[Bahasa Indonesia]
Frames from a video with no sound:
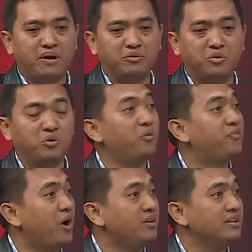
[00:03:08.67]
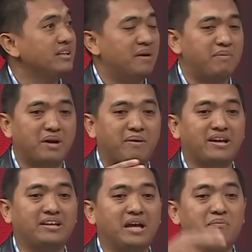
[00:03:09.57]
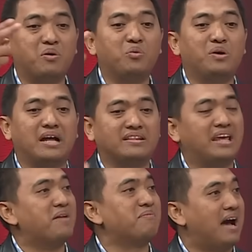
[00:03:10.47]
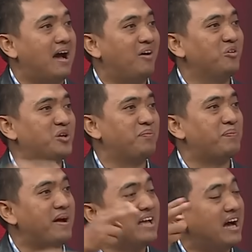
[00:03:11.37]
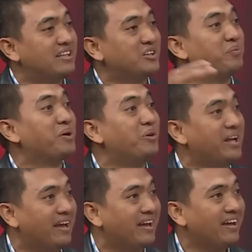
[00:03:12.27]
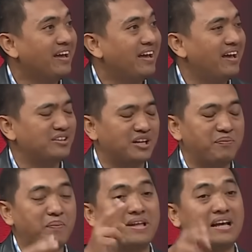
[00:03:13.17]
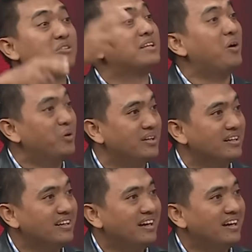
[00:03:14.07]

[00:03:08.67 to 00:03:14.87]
Pak Nurul Gufron ya bagaimana dia menggugat di MK untuk perpanjangan satu periode. Ya. Eh sorry perpanjang satu tahun.